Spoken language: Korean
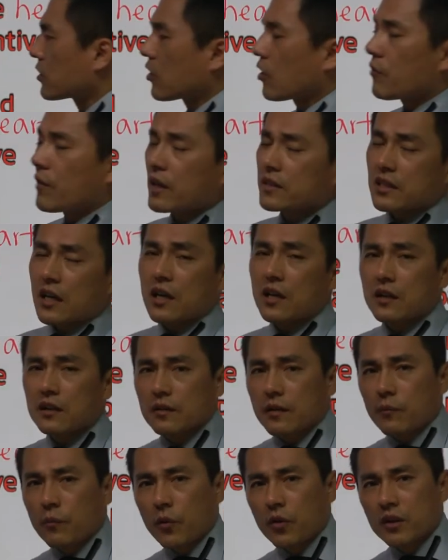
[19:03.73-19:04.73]
크로바
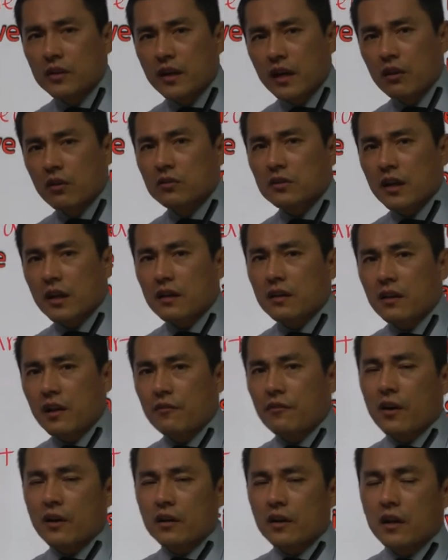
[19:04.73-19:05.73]
잘 보는 걔는 어때?
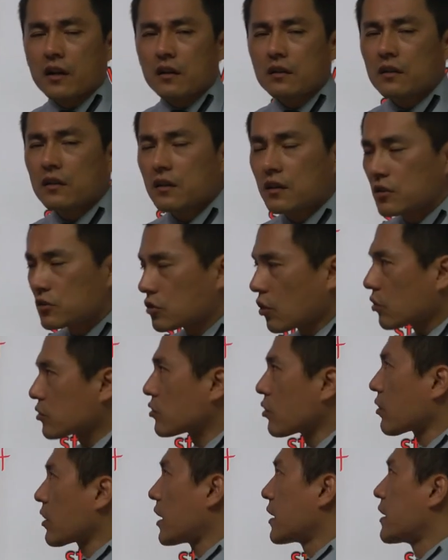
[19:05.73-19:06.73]
clever 하는 걔는
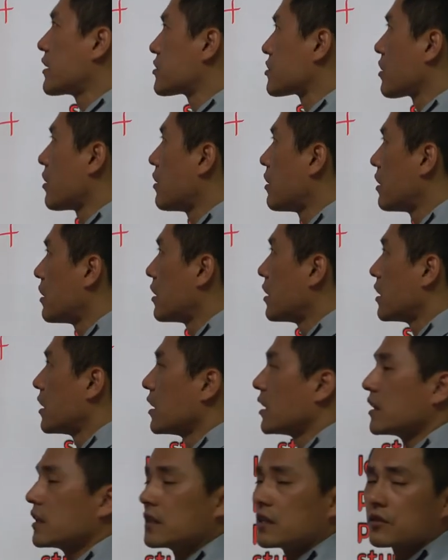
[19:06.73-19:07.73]
똑똑한 애죠.
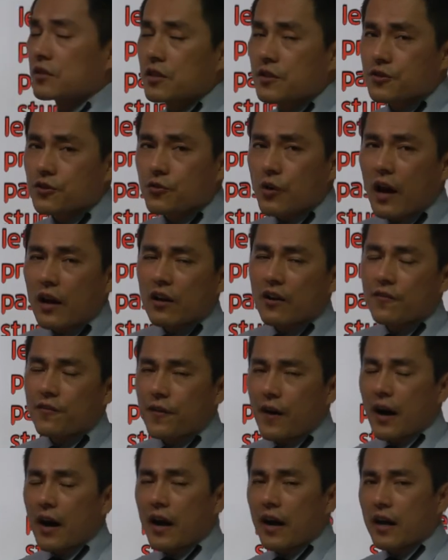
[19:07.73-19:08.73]

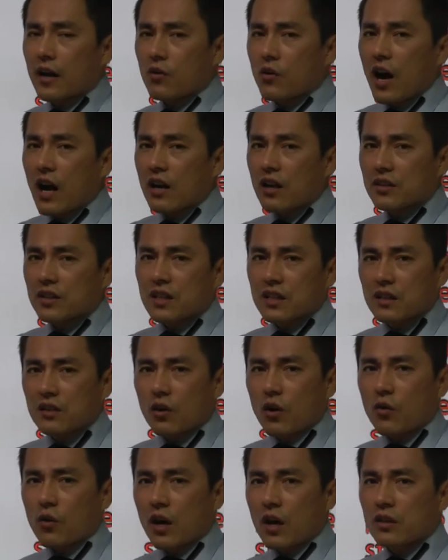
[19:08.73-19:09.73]
disqualify,
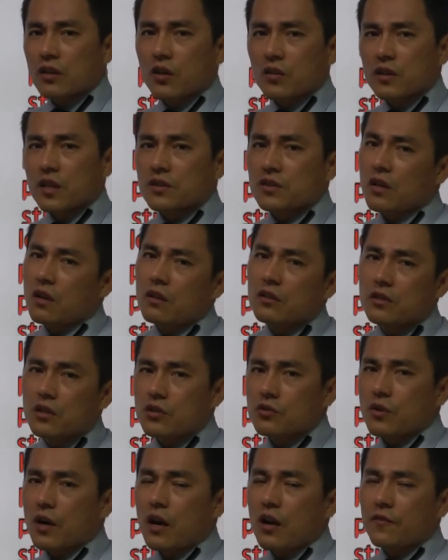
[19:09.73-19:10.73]
quality, 어, quality가 어떻게 했어?
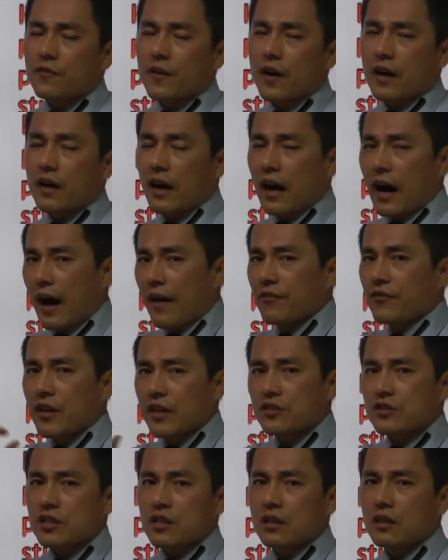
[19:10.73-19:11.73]
disqualify, 안
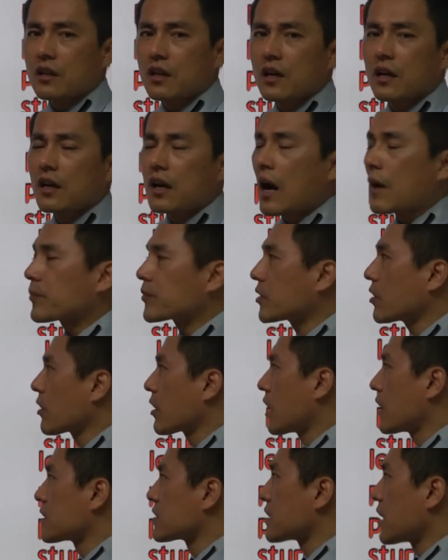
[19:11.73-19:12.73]
됐지?
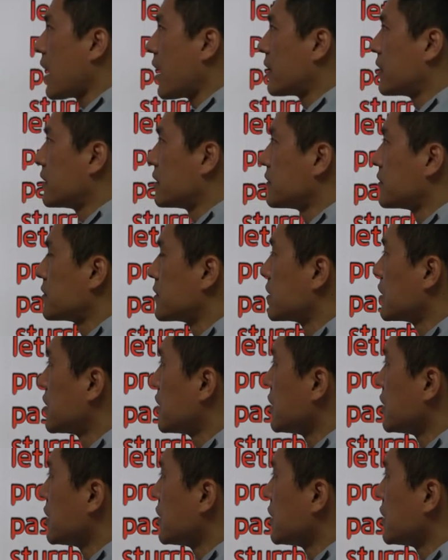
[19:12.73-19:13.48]
합격하지 않은.